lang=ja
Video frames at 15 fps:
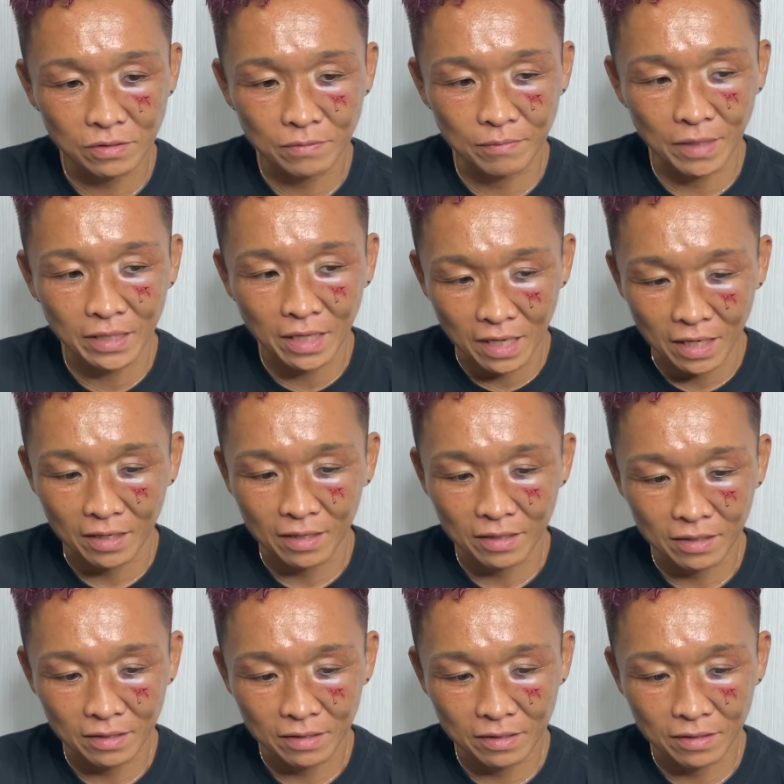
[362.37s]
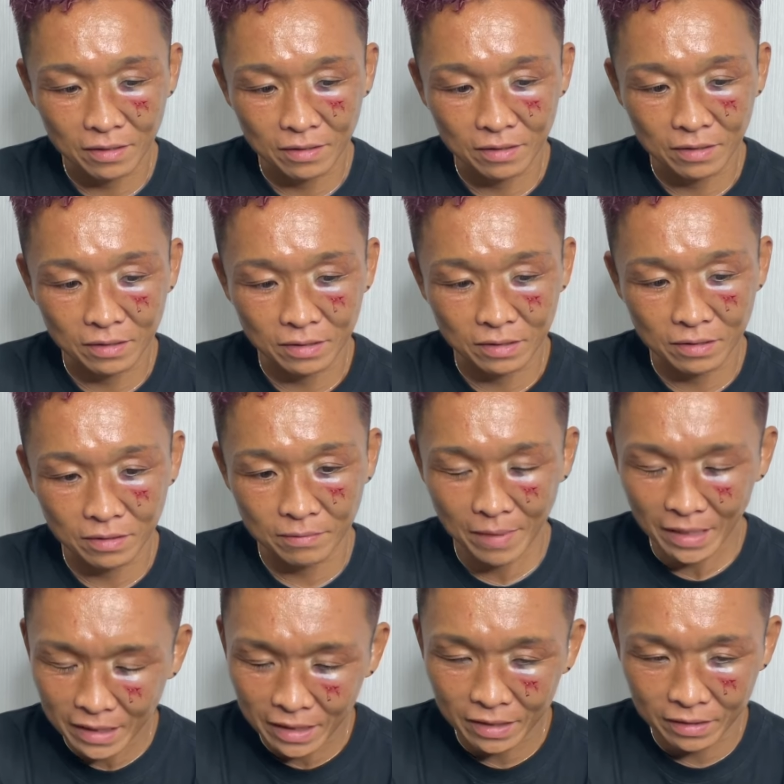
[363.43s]
まだ、
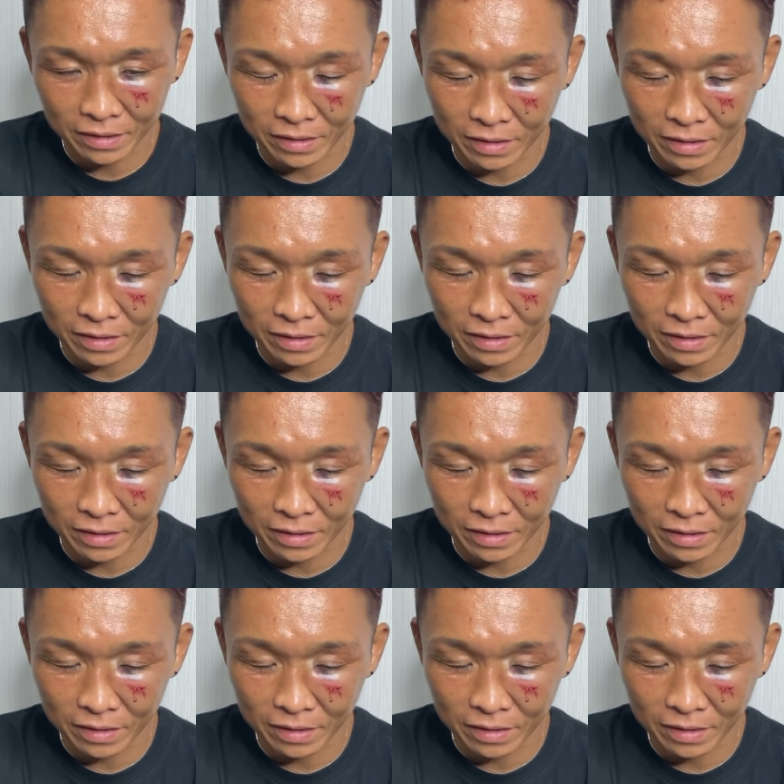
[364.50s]
まだ